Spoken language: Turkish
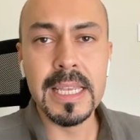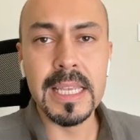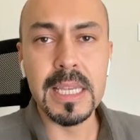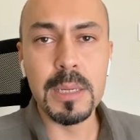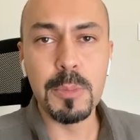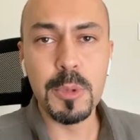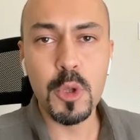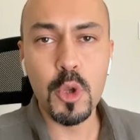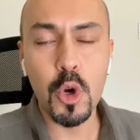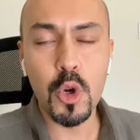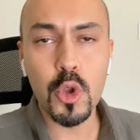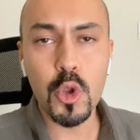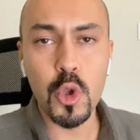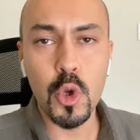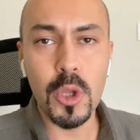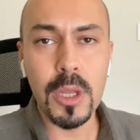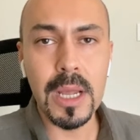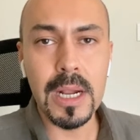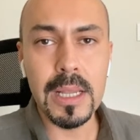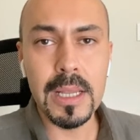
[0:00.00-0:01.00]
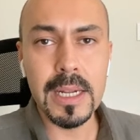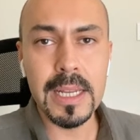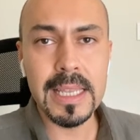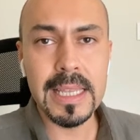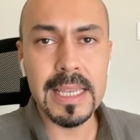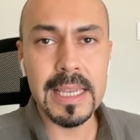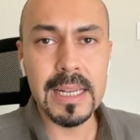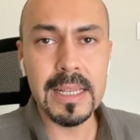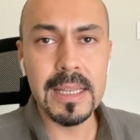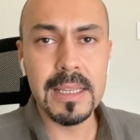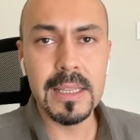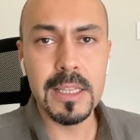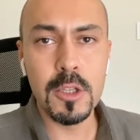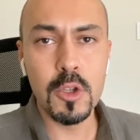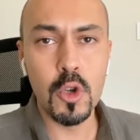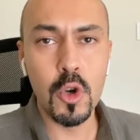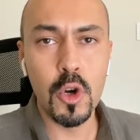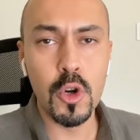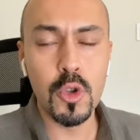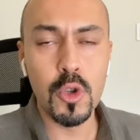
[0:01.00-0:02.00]
24 dolarlara
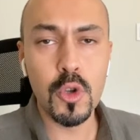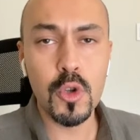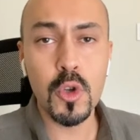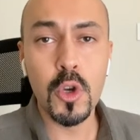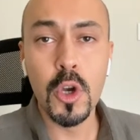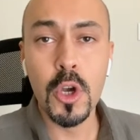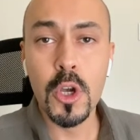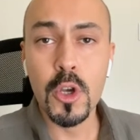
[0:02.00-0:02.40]
gerilediğini gördük.